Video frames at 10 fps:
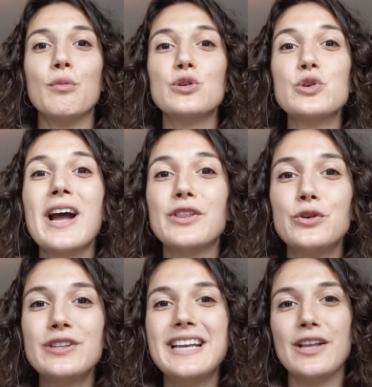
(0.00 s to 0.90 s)
Bonjour à
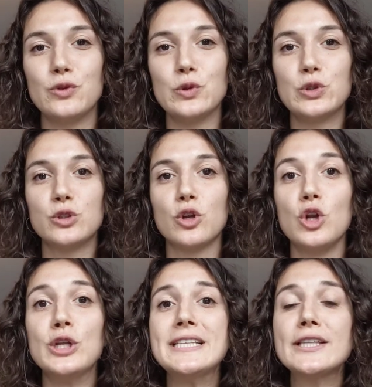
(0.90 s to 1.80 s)
toutes et à tous.
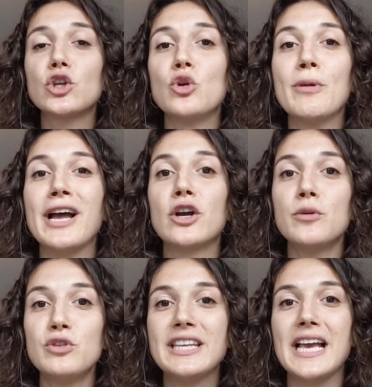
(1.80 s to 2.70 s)
Le titre de ma
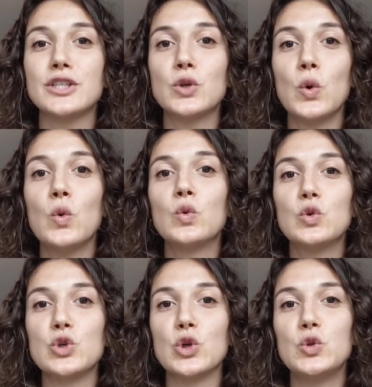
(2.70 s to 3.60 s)
communication
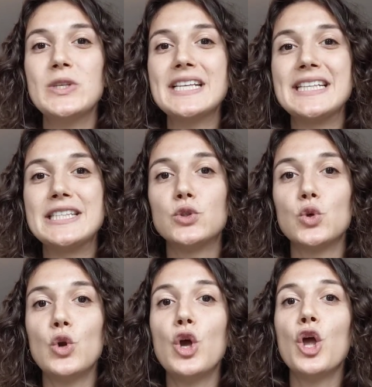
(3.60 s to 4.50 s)
d'aujourd'hui
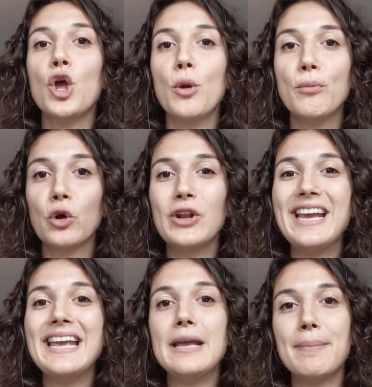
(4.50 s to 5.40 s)
s'intitule
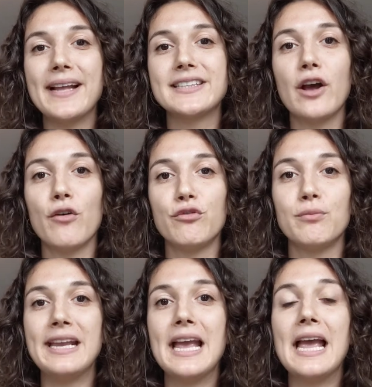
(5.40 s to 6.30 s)
Brûler et partir en
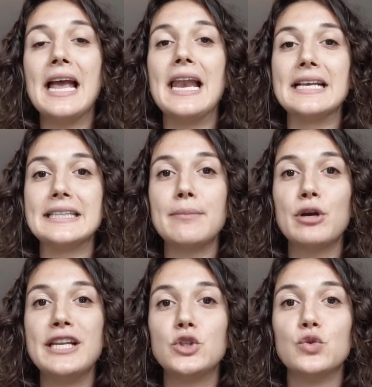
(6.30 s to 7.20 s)
fumée, la
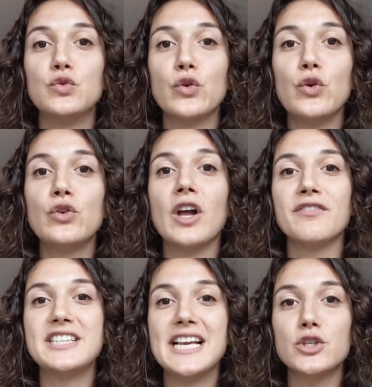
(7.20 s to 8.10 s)
symbolique du feu dans
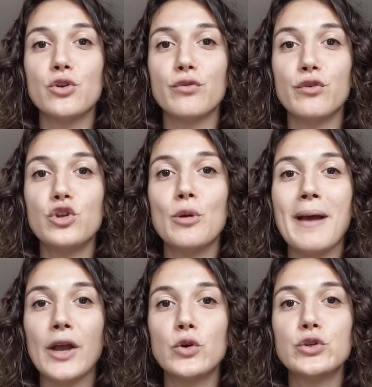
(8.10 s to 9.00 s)
Visage de feu de
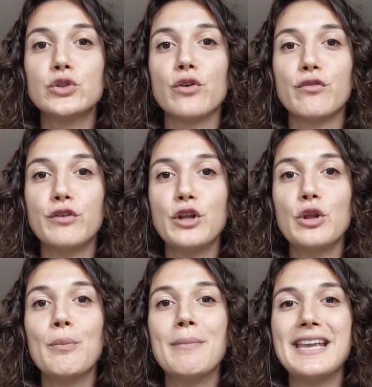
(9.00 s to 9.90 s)
Marius
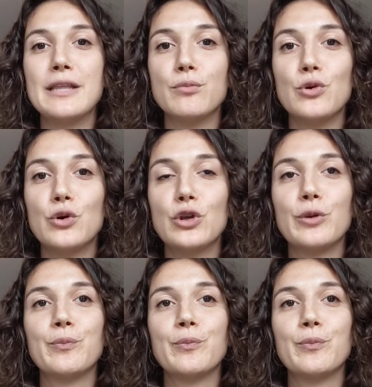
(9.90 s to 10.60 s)
von Mayenburg.